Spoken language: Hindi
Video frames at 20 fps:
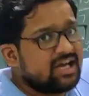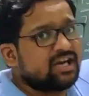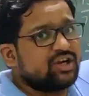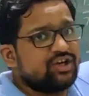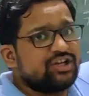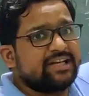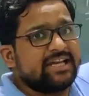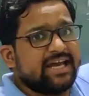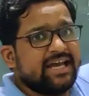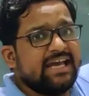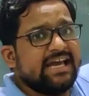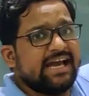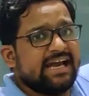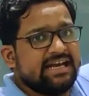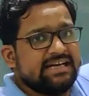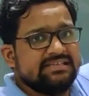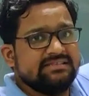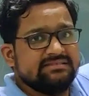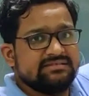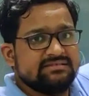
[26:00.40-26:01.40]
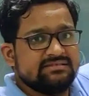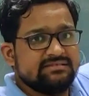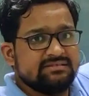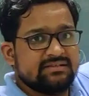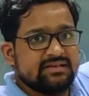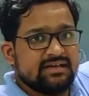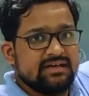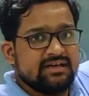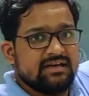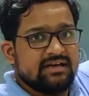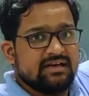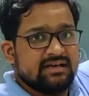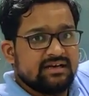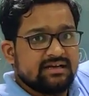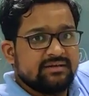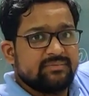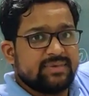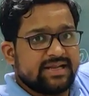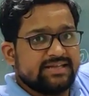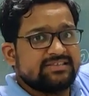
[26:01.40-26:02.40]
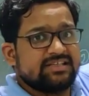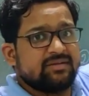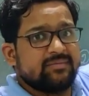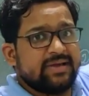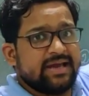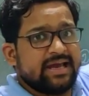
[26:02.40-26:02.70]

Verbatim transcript: का रोल नहीं है प्रेशर